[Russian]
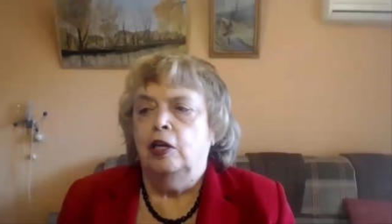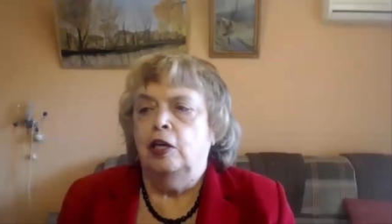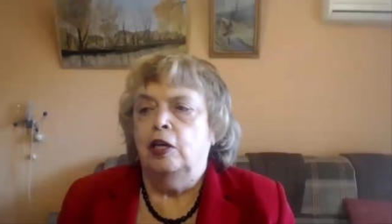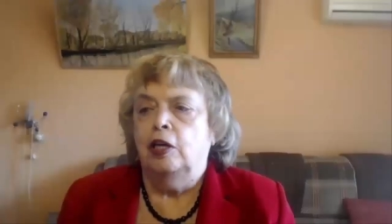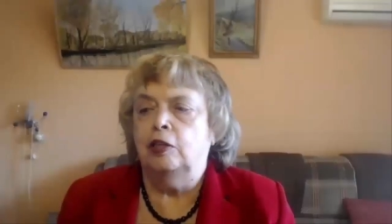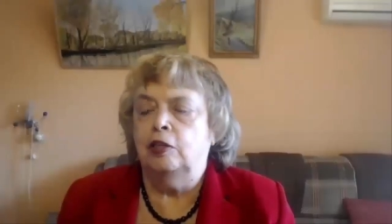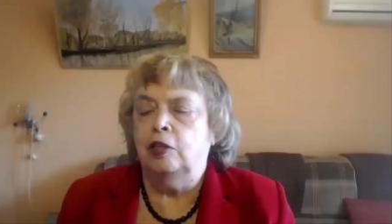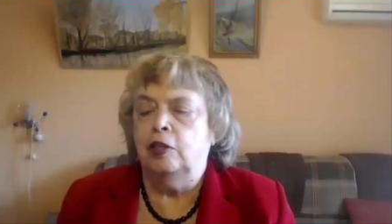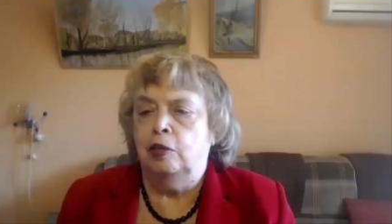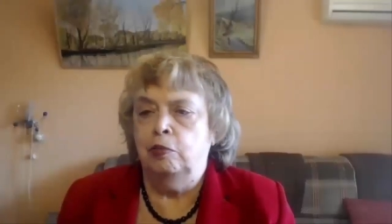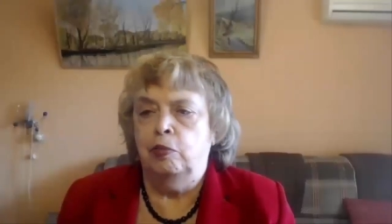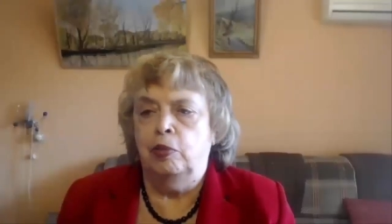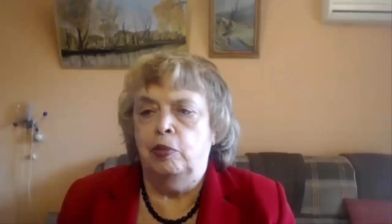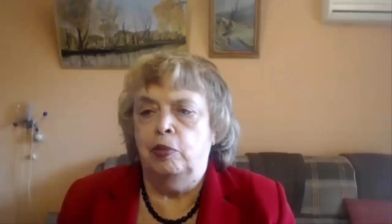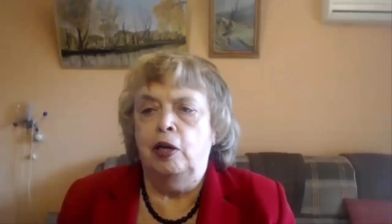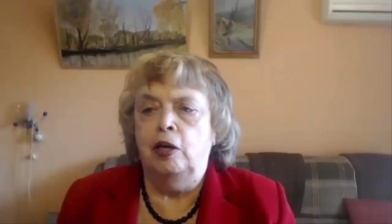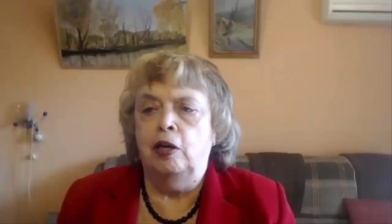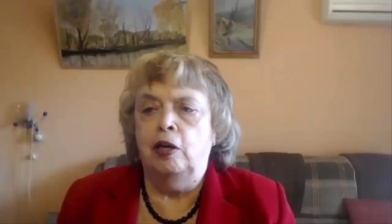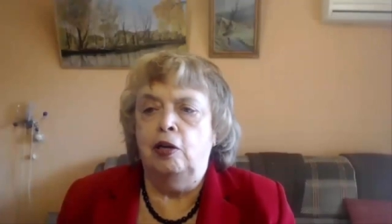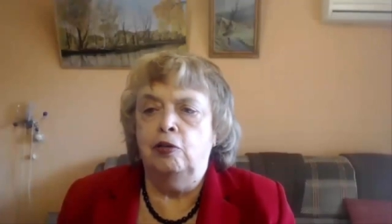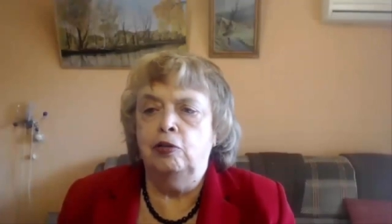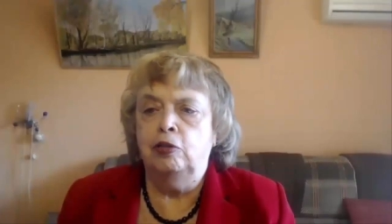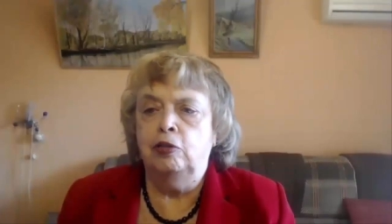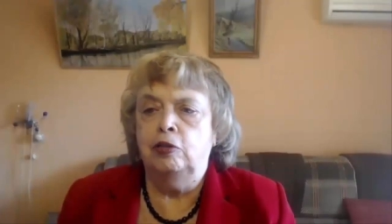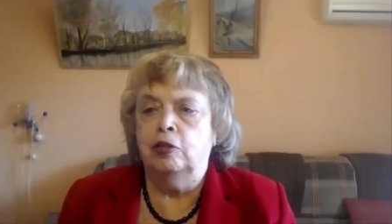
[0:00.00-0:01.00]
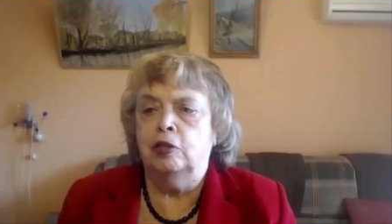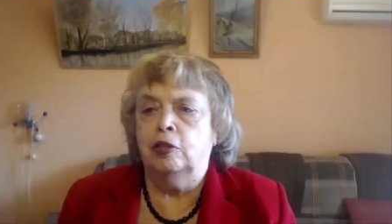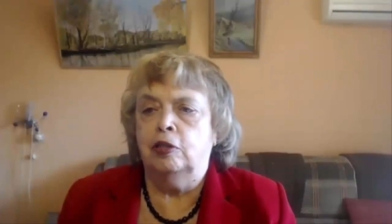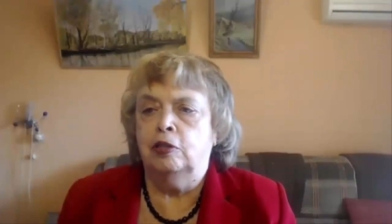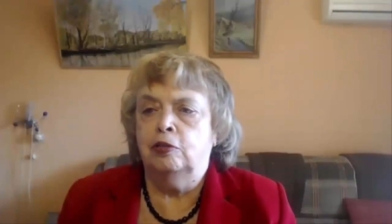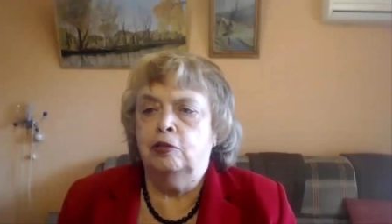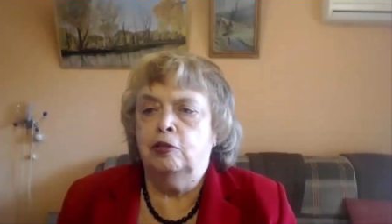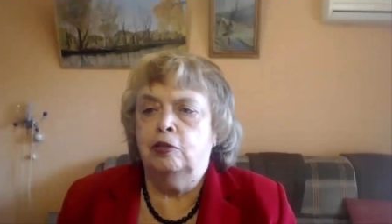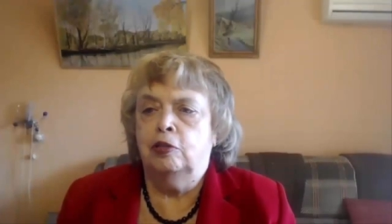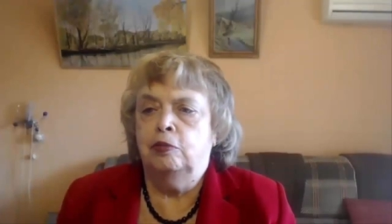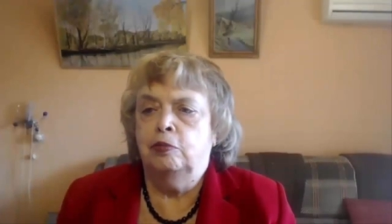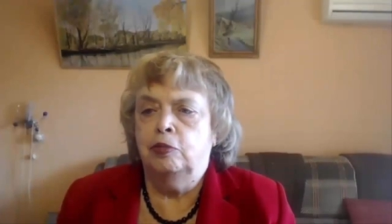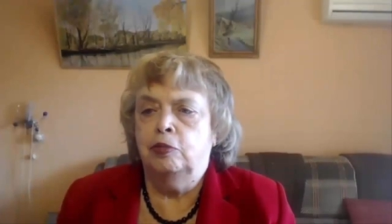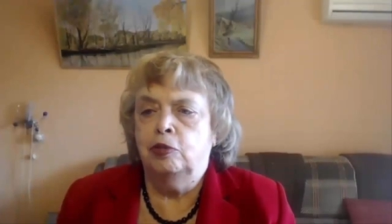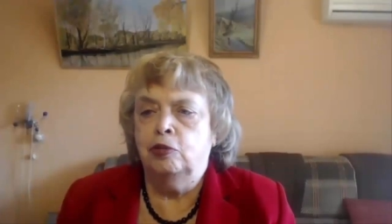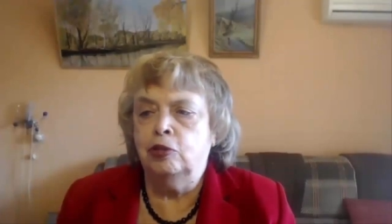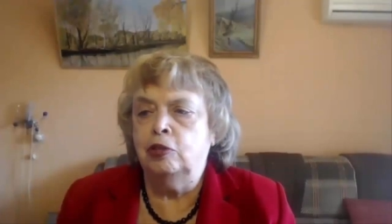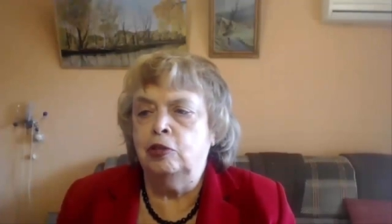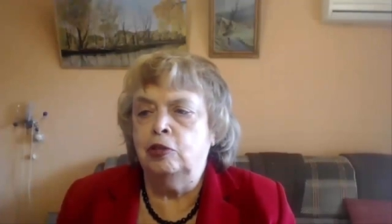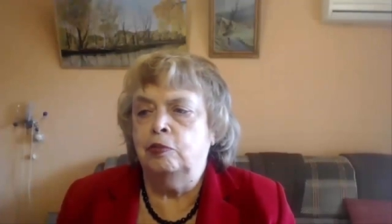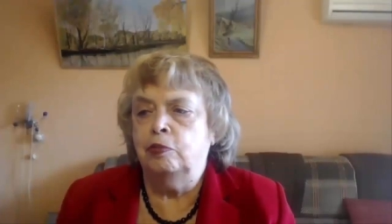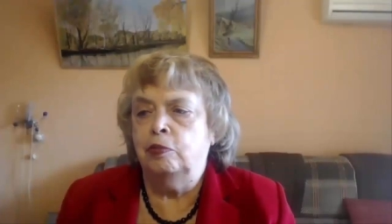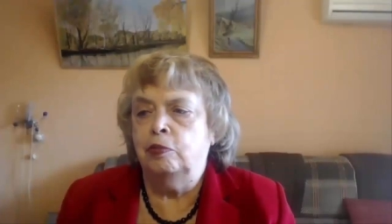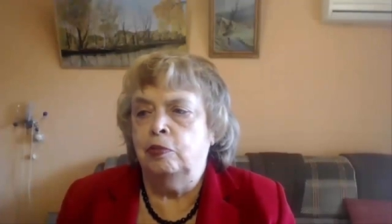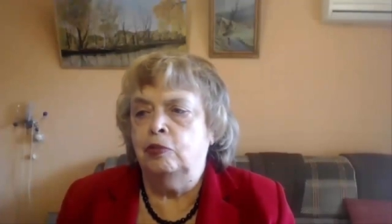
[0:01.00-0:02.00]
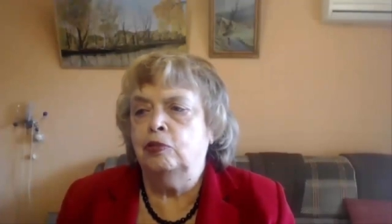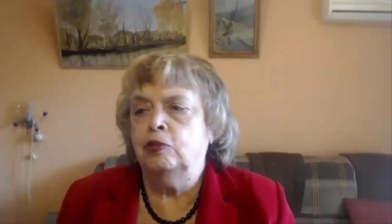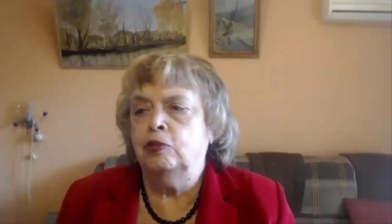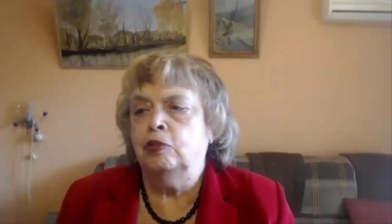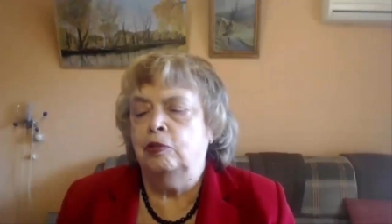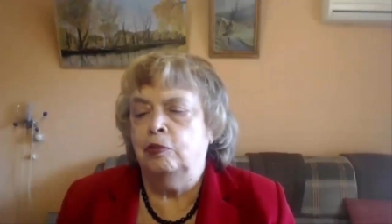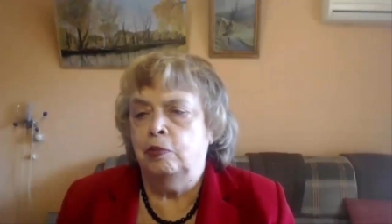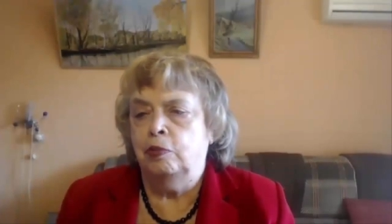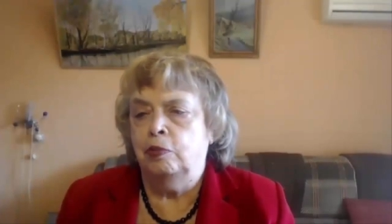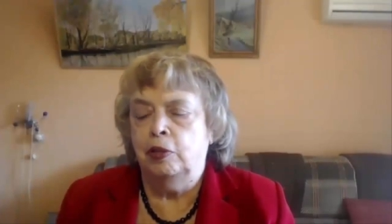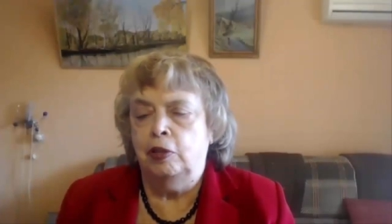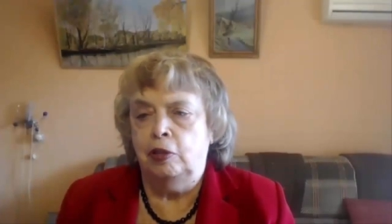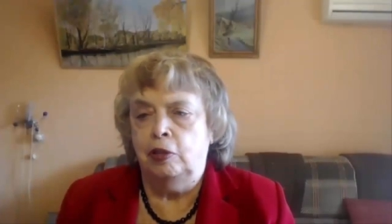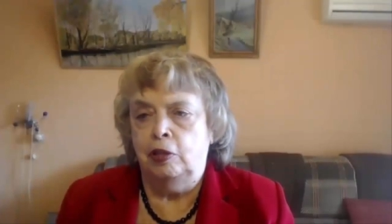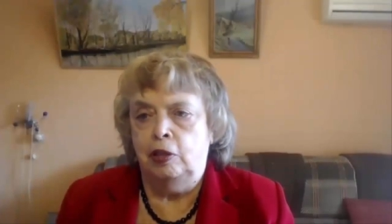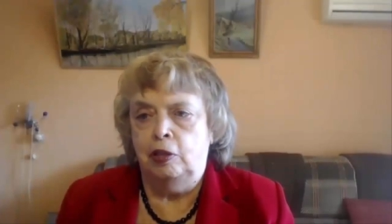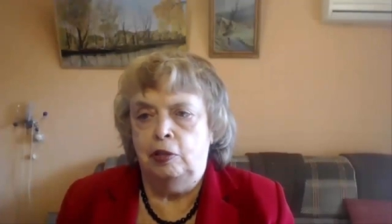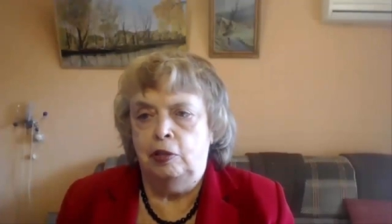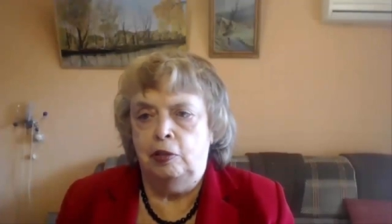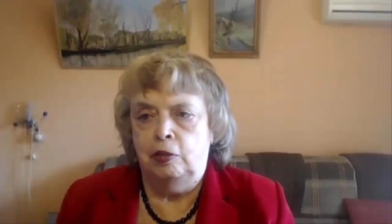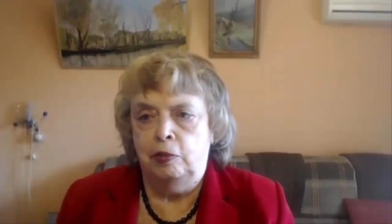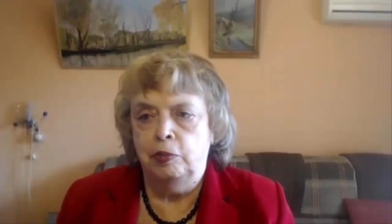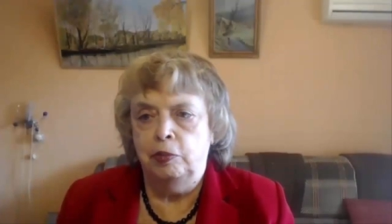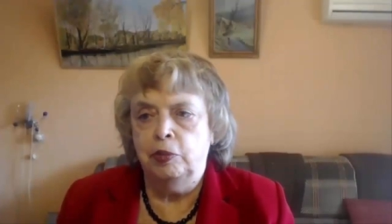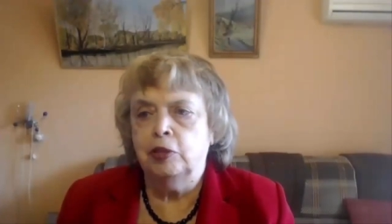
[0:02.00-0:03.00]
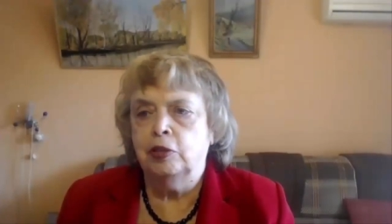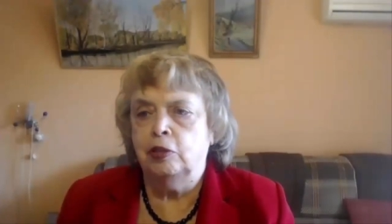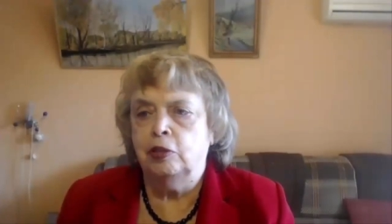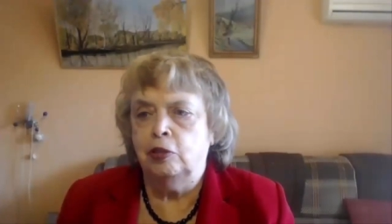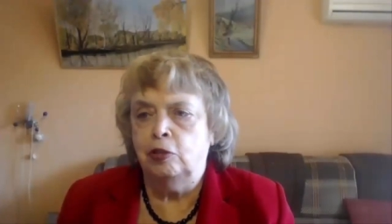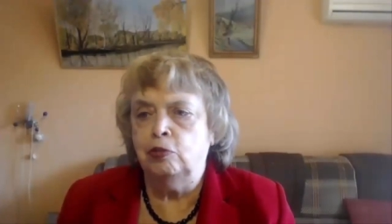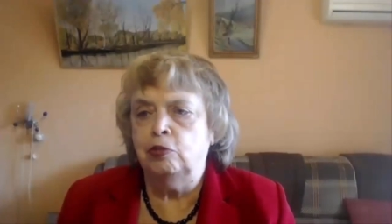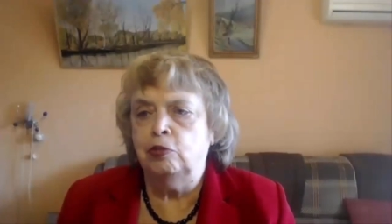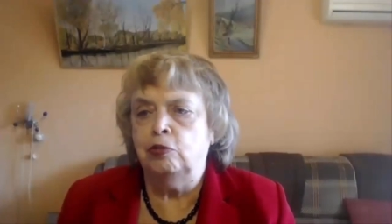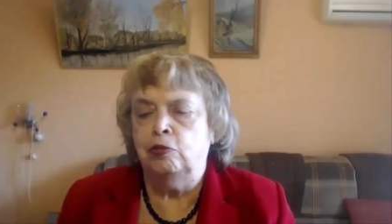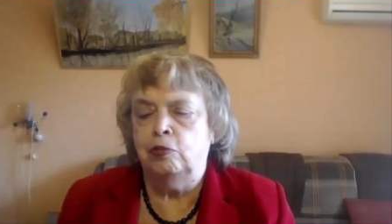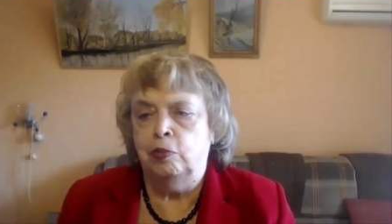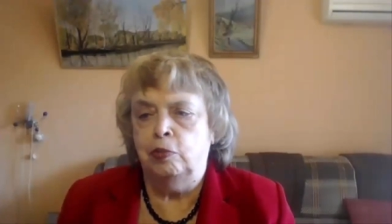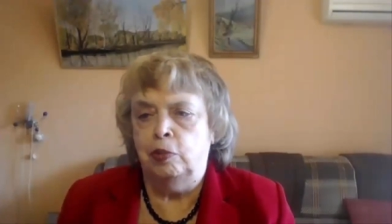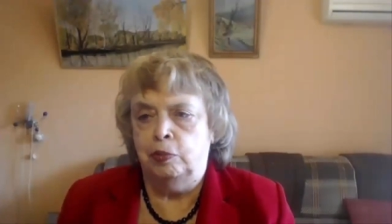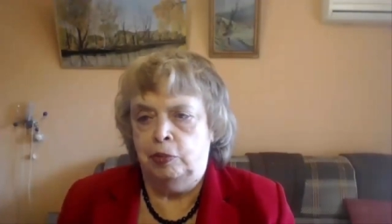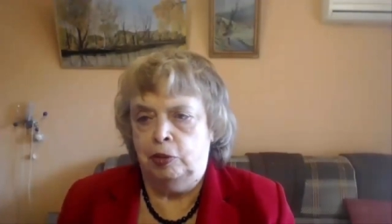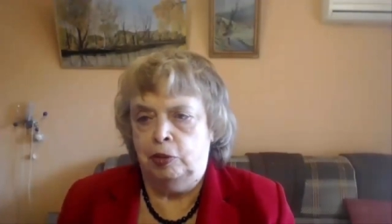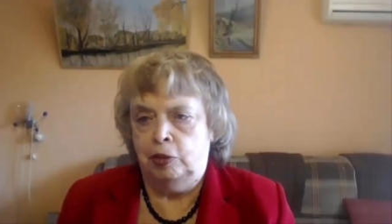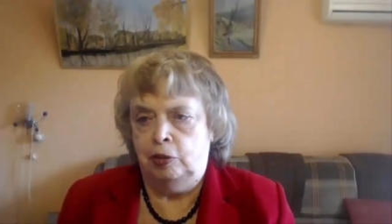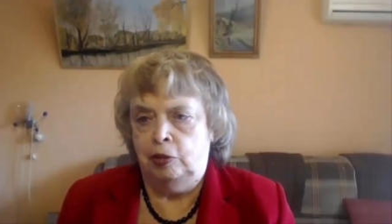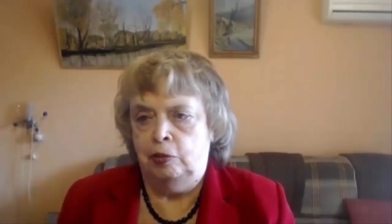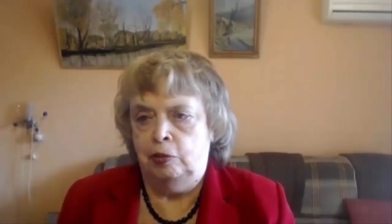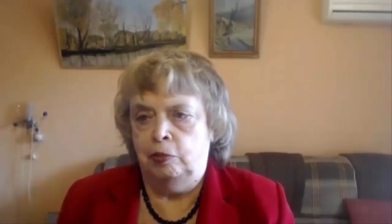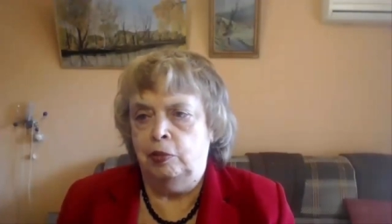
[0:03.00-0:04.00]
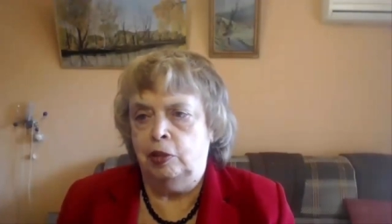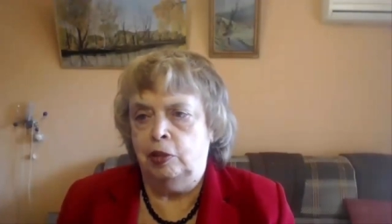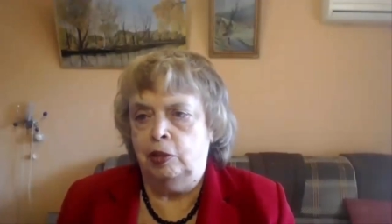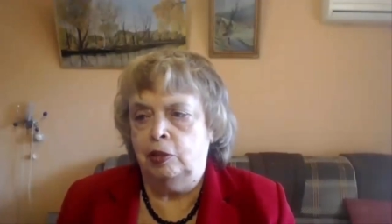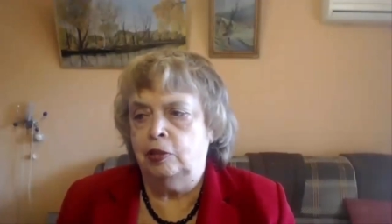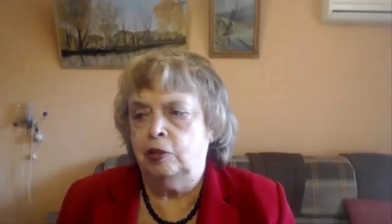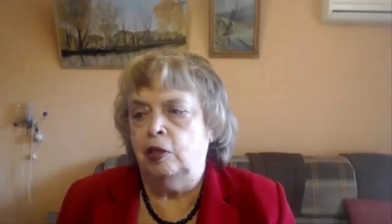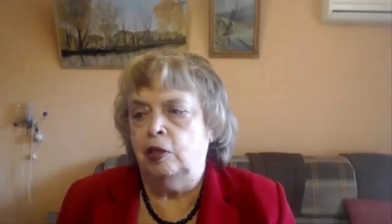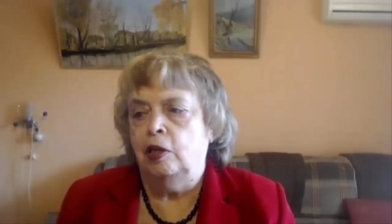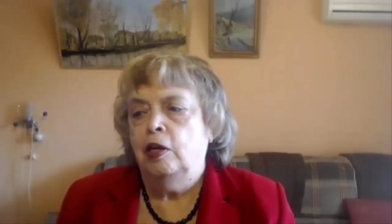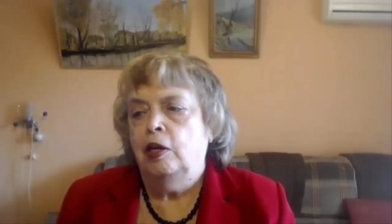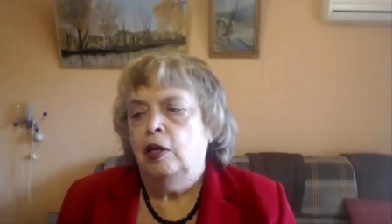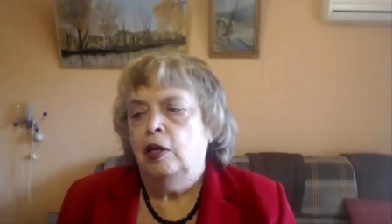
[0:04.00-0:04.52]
там были люди, которым нужно, нужно было именно Ютубом заниматься.